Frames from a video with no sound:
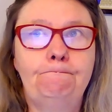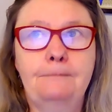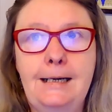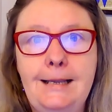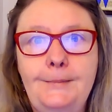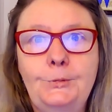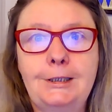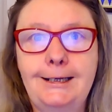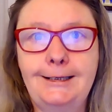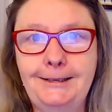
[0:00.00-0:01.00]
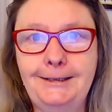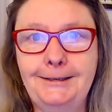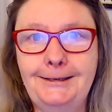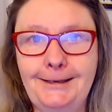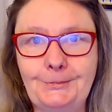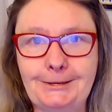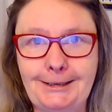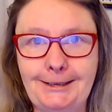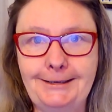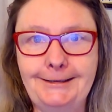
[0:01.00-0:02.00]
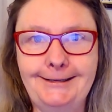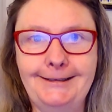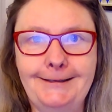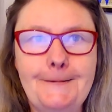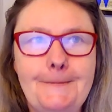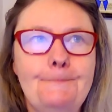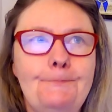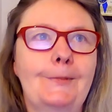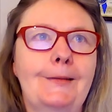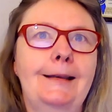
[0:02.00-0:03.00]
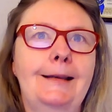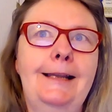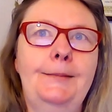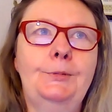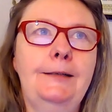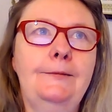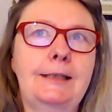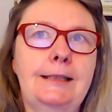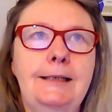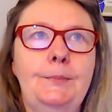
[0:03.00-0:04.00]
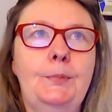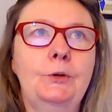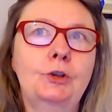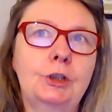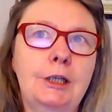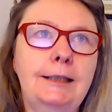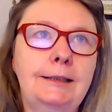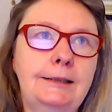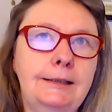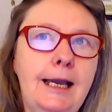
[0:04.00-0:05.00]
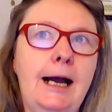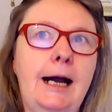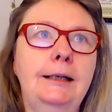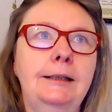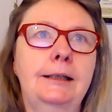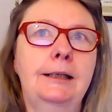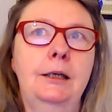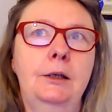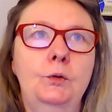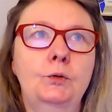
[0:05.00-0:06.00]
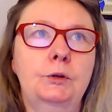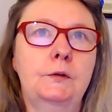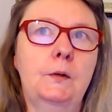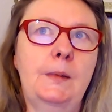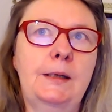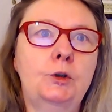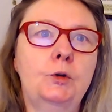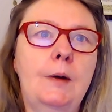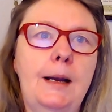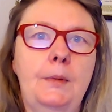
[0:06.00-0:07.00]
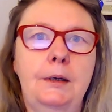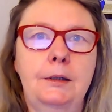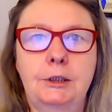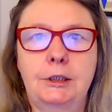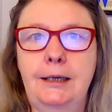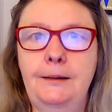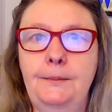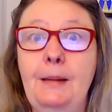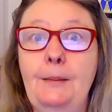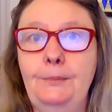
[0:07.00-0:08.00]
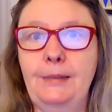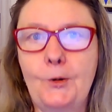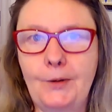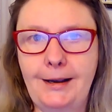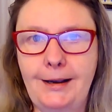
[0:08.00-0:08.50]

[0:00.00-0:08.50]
lepsze i lepsze i mm, lepsze. I w zasadzie po trzech dniach już zobaczyłam, że mam białka,